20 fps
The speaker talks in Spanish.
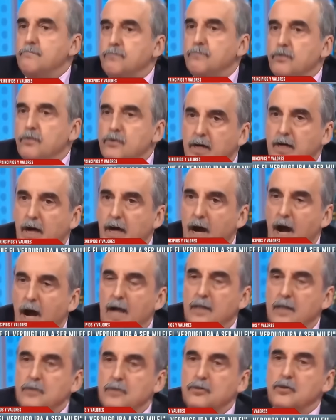siendo
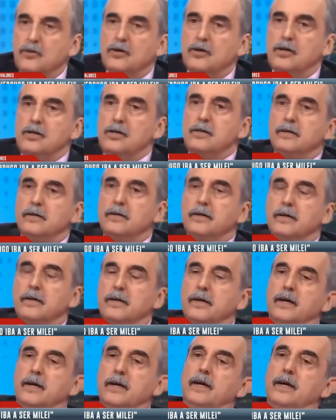benevolente, de la
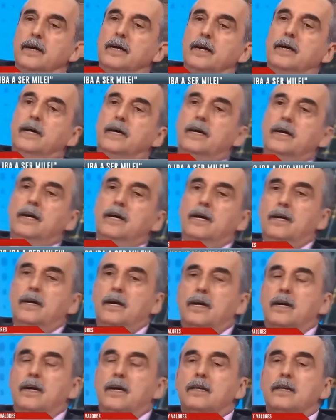revolución del parque
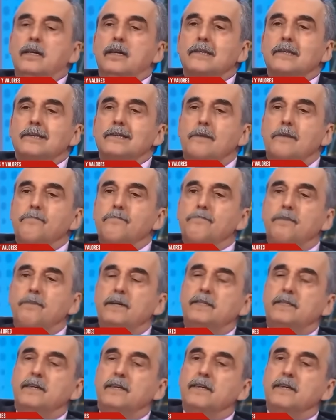para acá, que eso es fin del